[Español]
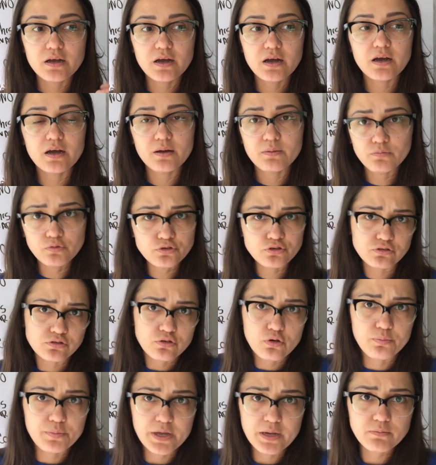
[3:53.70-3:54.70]
ah, muchos
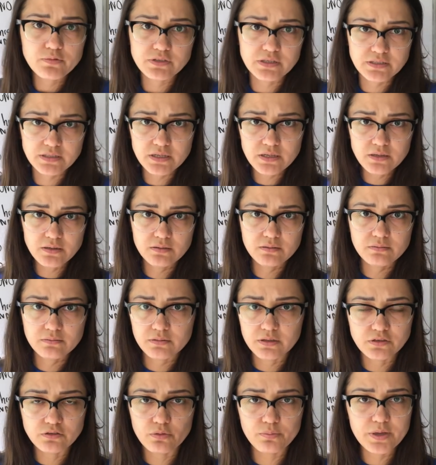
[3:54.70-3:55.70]
comíamos así,
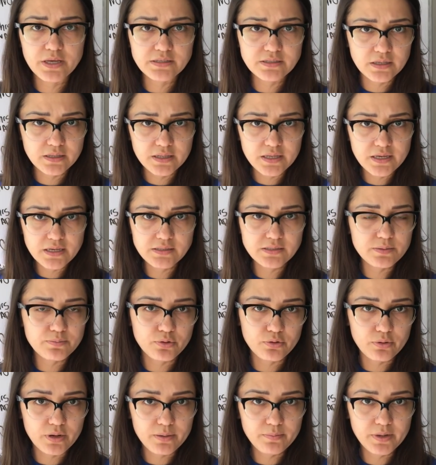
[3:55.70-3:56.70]
tres comidas al día sin
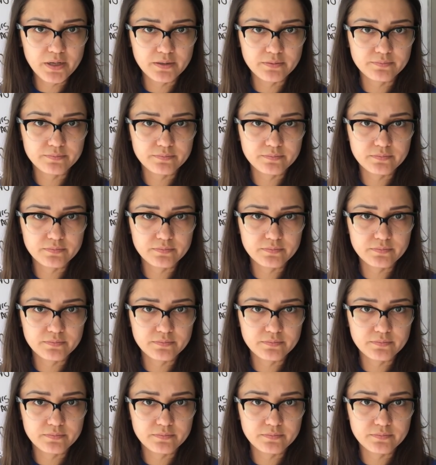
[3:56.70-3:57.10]
problema.